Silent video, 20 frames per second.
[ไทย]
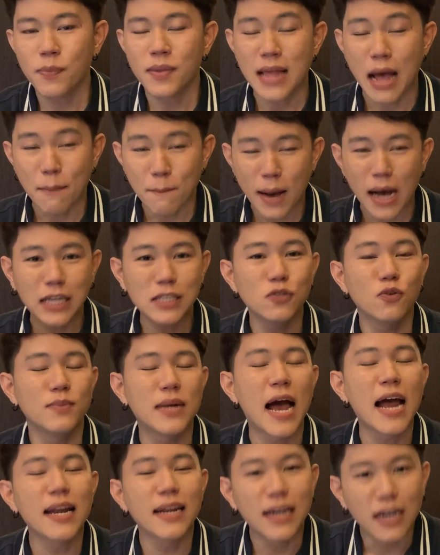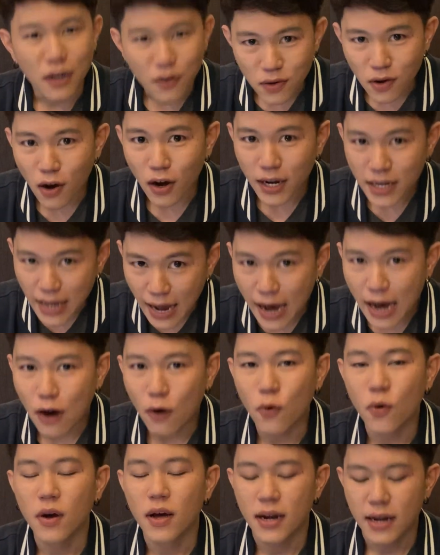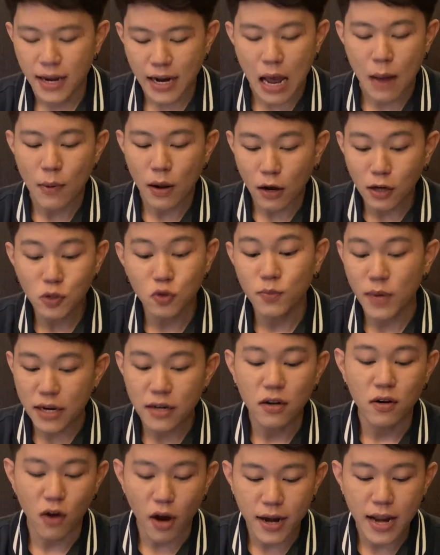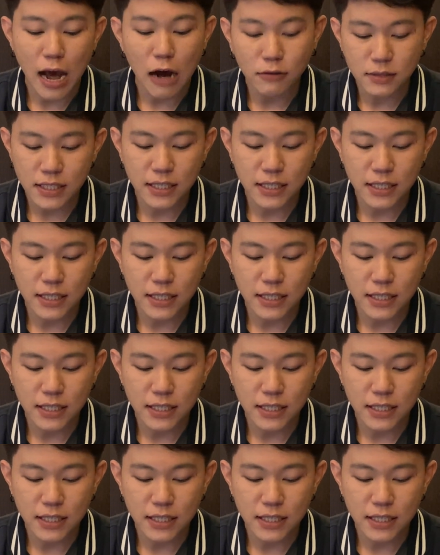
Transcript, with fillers: สามารถซูมได้หนึ่งร้อยเท่านะครับแล้วก็ซูมได้หนึ่งร้อยเท่า